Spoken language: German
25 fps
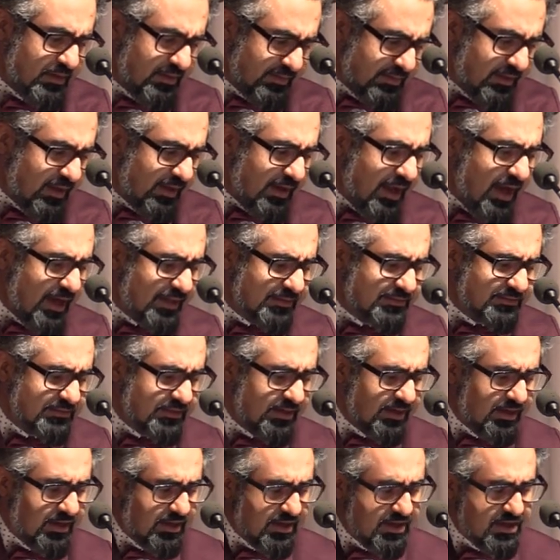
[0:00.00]
Da las
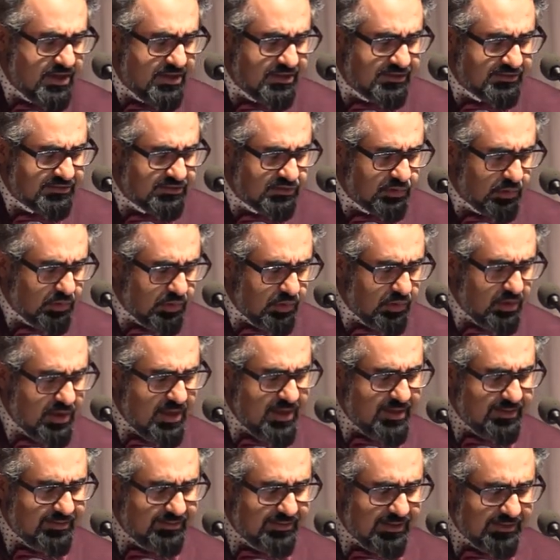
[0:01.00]
er so,
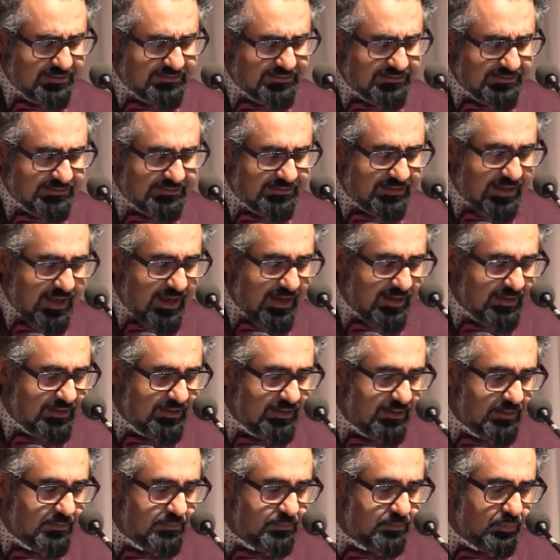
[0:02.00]
dass sich der
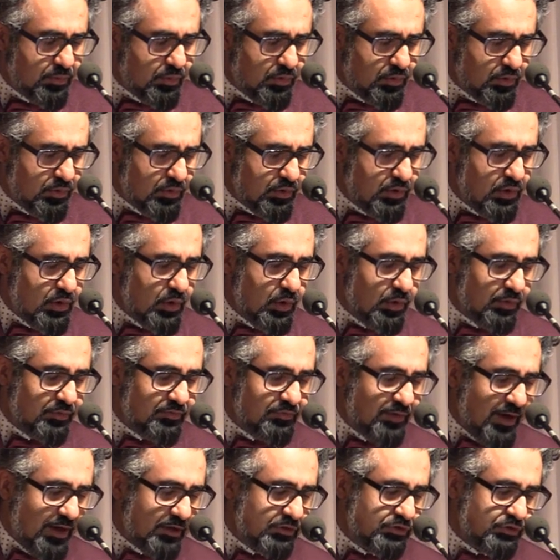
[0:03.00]
Engel bog und
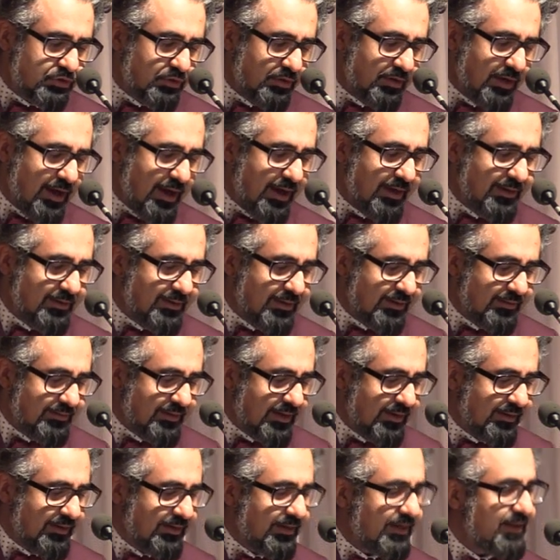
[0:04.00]
war schon einer,
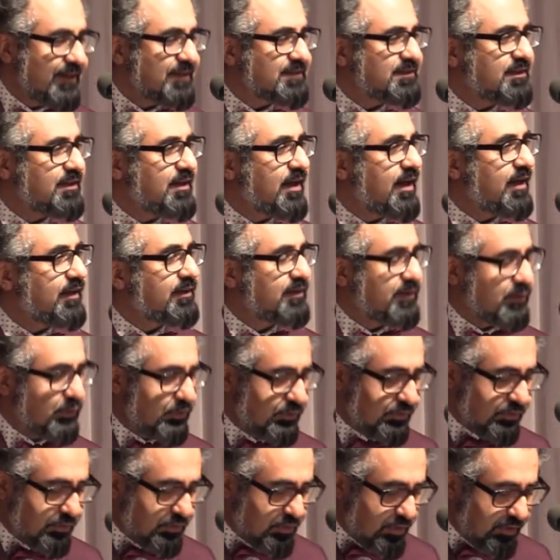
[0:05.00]
der gelesen hatte
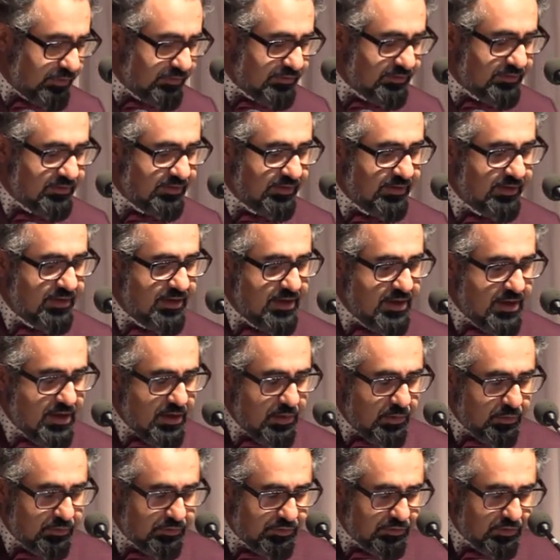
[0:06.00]
und konnte
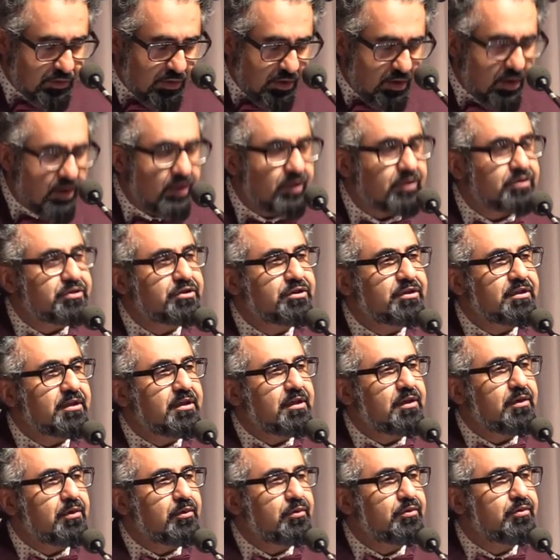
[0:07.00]
und
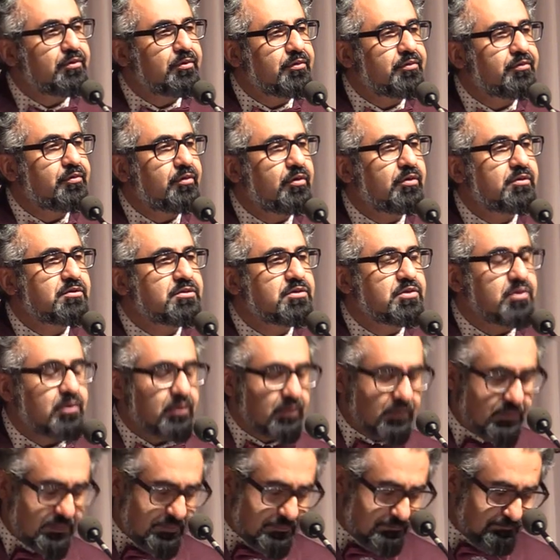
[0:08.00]
gehorchte und
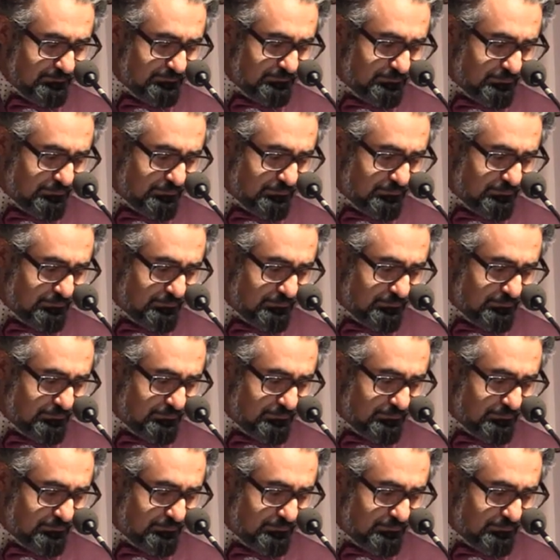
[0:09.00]
vollzog.